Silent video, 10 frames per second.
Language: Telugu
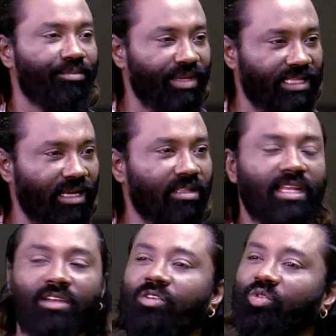మీ
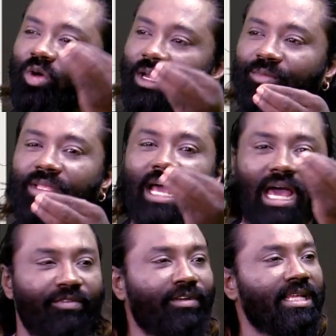తల్లిదండ్రులు రోడ్ల మీద
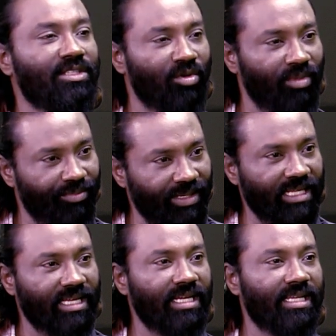ఆర్ఫనేజ్ హోమ్లో
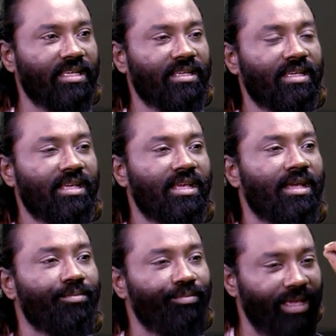పెట్టకండి
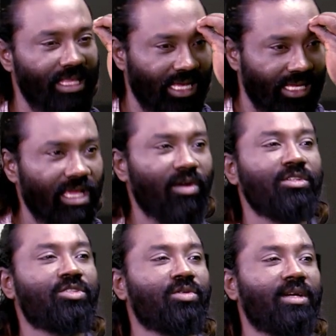మీ దగ్గర
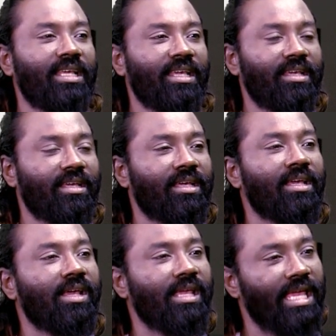ఉంచుకోండి
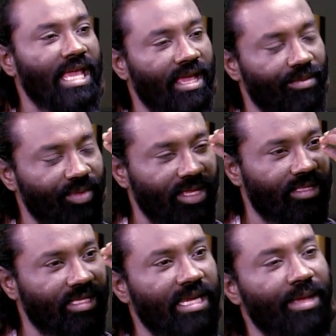ఏ మీరు
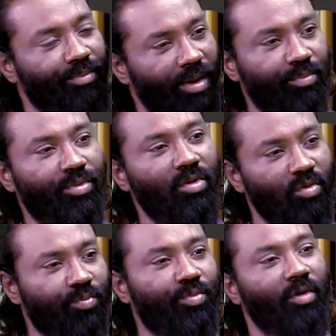తినే పప్పో
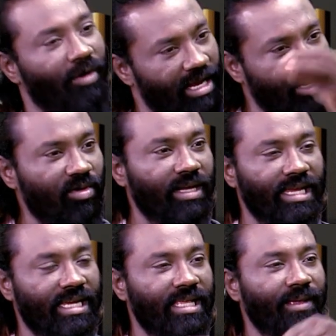ఉప్పో
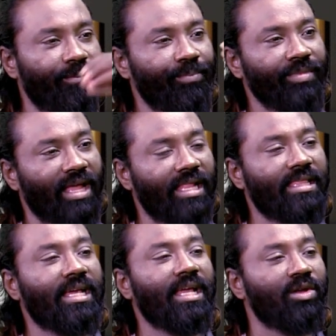అలగ్గుడేయండి
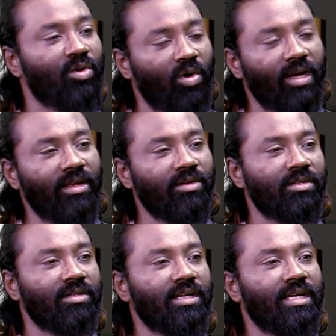అంతేగాని కోడలు
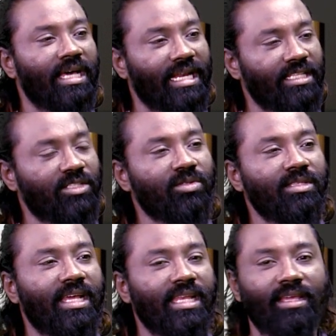రిచ్గా
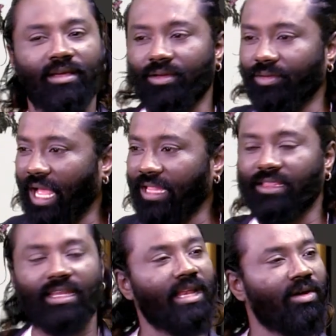ఉందని
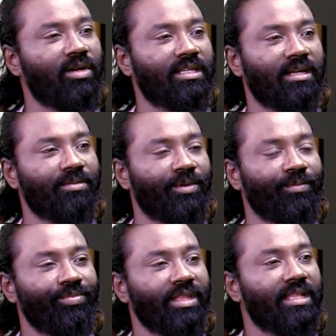అత్తని ఎలగొట్టడము
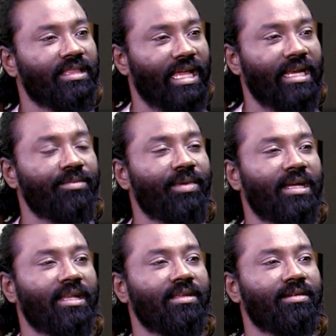తండ్రి
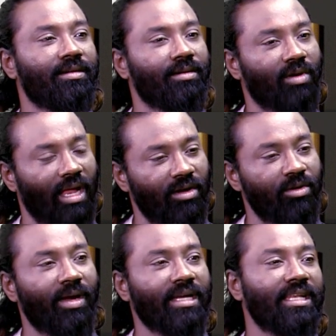మాటలు
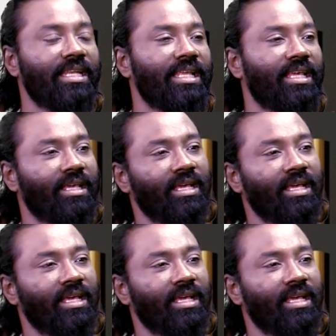అల్లుడి మాటలని